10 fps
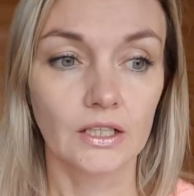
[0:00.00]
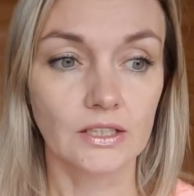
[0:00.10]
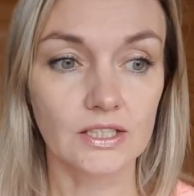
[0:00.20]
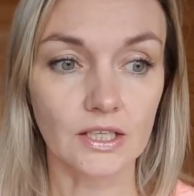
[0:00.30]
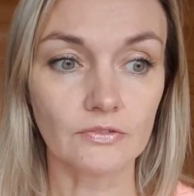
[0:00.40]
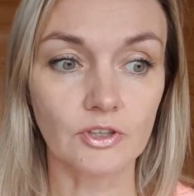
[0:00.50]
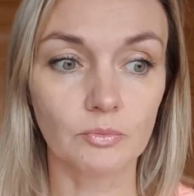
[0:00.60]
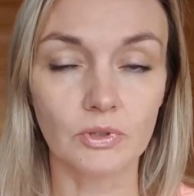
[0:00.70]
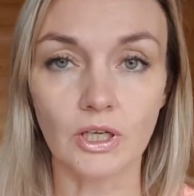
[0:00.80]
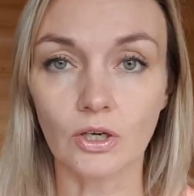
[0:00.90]
Доставка
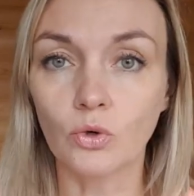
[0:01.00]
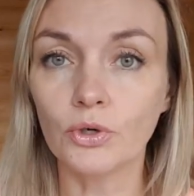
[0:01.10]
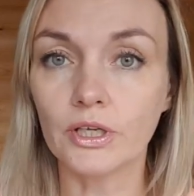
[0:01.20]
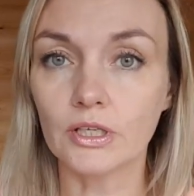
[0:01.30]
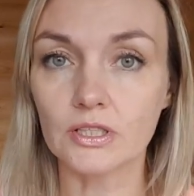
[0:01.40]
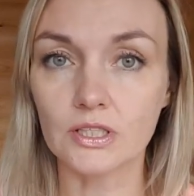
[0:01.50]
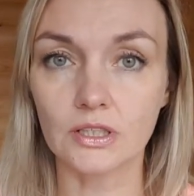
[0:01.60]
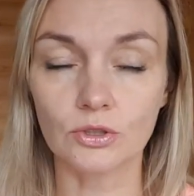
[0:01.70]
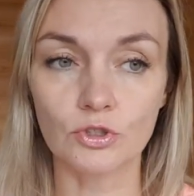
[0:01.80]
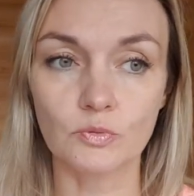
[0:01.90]
была
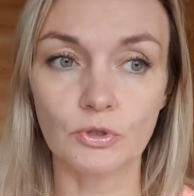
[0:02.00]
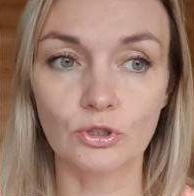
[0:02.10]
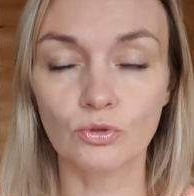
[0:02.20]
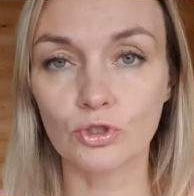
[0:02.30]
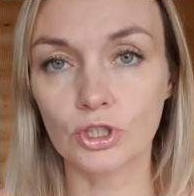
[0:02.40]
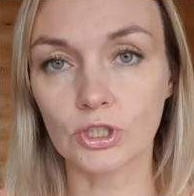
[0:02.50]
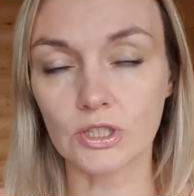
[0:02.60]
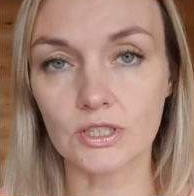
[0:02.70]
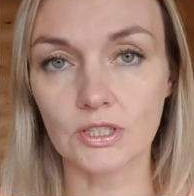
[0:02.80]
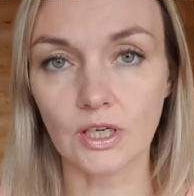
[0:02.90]
курьерская, то есть в предыдущие
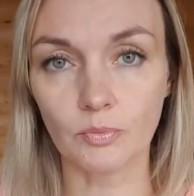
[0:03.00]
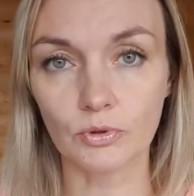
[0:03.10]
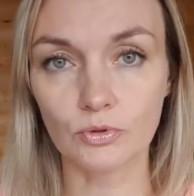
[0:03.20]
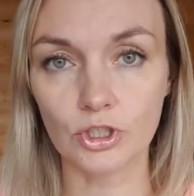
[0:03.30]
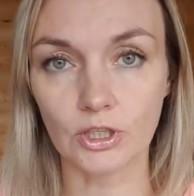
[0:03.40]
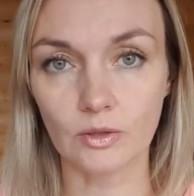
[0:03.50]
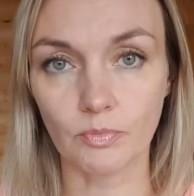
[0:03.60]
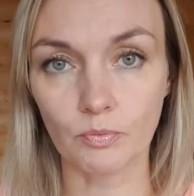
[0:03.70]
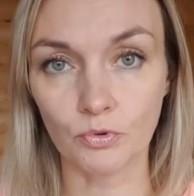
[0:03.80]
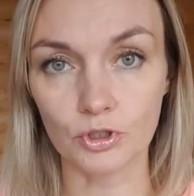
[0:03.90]
разы я получала
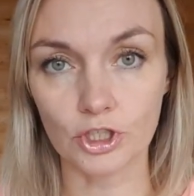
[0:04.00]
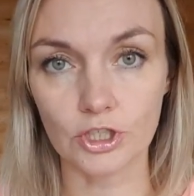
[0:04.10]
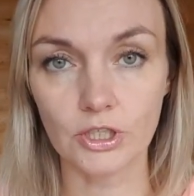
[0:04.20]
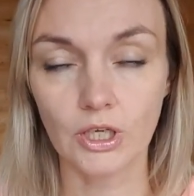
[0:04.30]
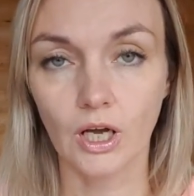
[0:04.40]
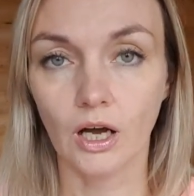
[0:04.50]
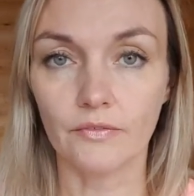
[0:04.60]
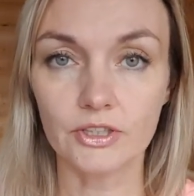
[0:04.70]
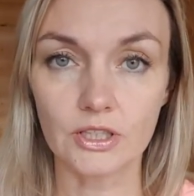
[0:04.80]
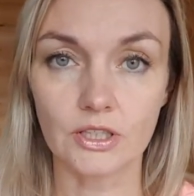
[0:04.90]
по почте, а
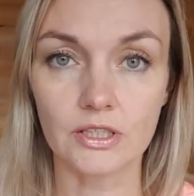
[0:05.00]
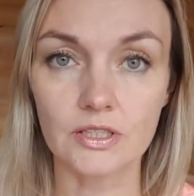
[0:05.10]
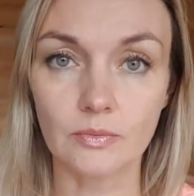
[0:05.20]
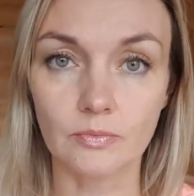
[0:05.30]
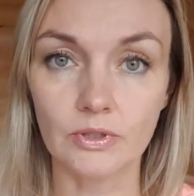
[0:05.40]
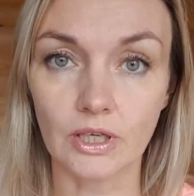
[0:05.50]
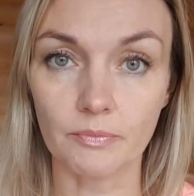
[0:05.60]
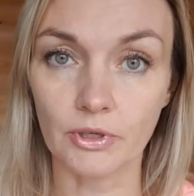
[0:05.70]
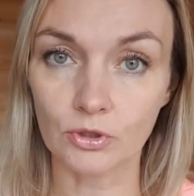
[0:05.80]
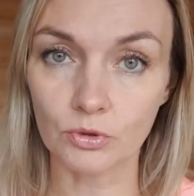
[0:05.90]
в этот раз была
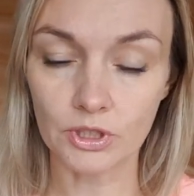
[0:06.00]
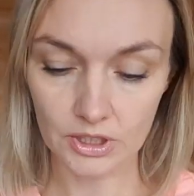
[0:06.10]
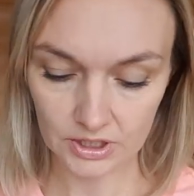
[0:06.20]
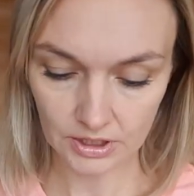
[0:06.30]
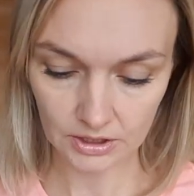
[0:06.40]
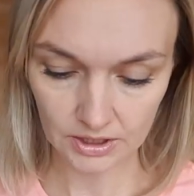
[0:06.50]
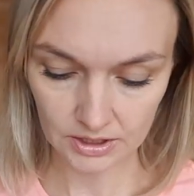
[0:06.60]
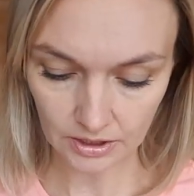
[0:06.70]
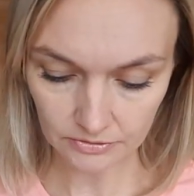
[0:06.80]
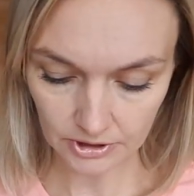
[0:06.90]
опять курьерская
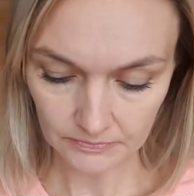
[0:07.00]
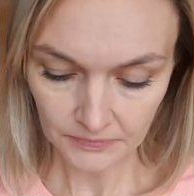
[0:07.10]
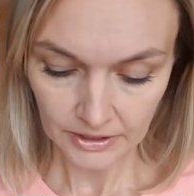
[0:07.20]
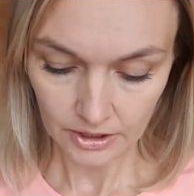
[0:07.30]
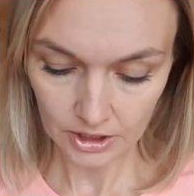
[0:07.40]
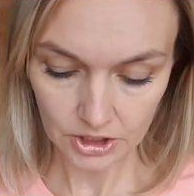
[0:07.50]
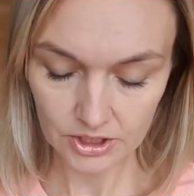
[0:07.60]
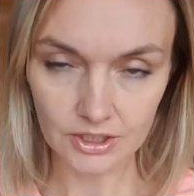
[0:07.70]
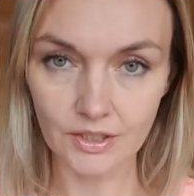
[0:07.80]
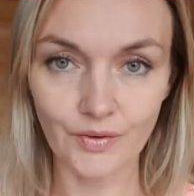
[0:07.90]
доставка – я,
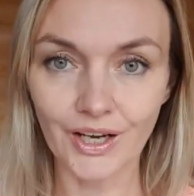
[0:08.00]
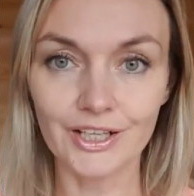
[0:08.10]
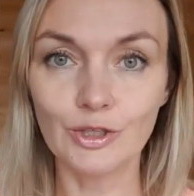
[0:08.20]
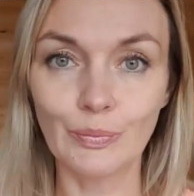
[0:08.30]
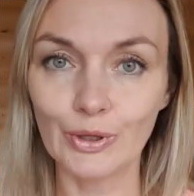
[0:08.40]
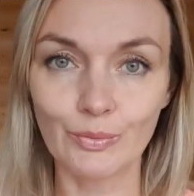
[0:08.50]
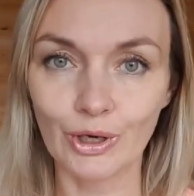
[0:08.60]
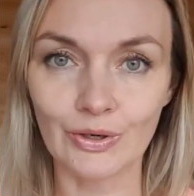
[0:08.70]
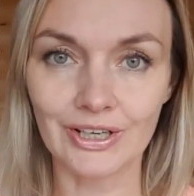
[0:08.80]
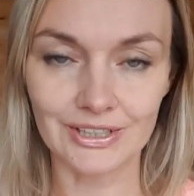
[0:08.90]
честно говоря, не
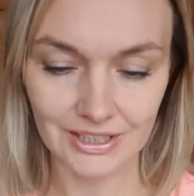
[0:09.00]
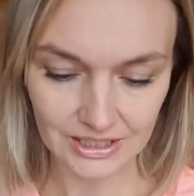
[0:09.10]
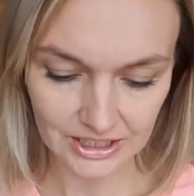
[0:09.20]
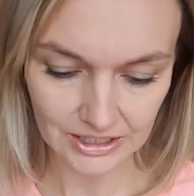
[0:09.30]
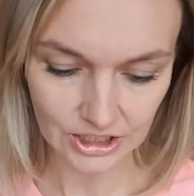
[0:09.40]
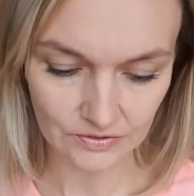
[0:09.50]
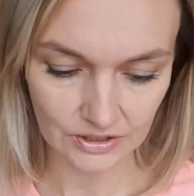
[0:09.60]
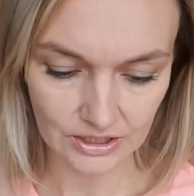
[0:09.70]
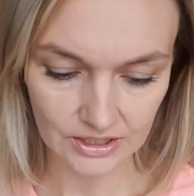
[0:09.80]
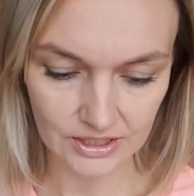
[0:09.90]
понимаю, как это
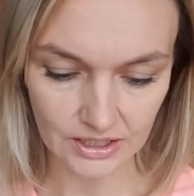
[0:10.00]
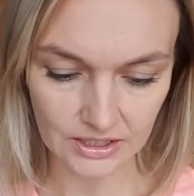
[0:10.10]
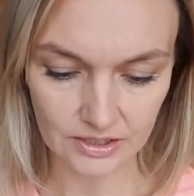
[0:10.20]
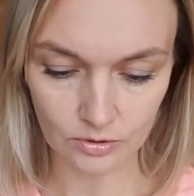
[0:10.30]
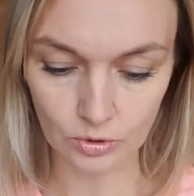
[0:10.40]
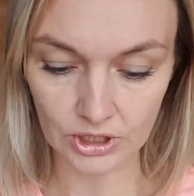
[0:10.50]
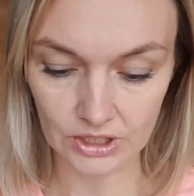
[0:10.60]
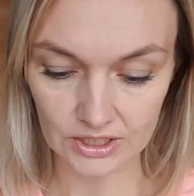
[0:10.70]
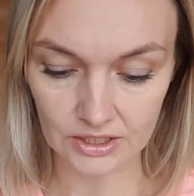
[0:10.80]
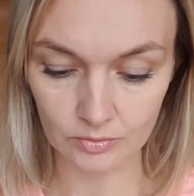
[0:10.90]
отслеживать на сайте,
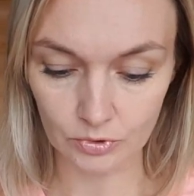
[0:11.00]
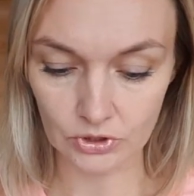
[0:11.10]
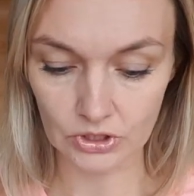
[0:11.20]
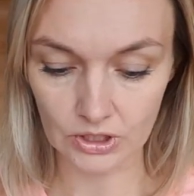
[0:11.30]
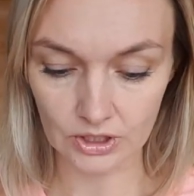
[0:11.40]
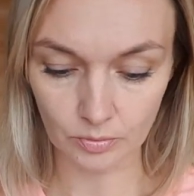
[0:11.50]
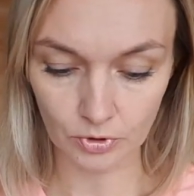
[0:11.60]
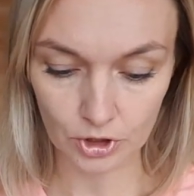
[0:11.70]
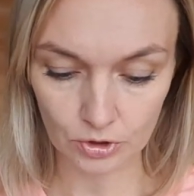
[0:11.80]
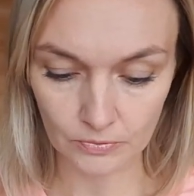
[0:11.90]
курьерская будет или на
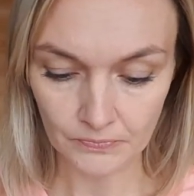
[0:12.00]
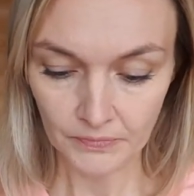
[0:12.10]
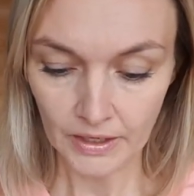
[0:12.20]
почту.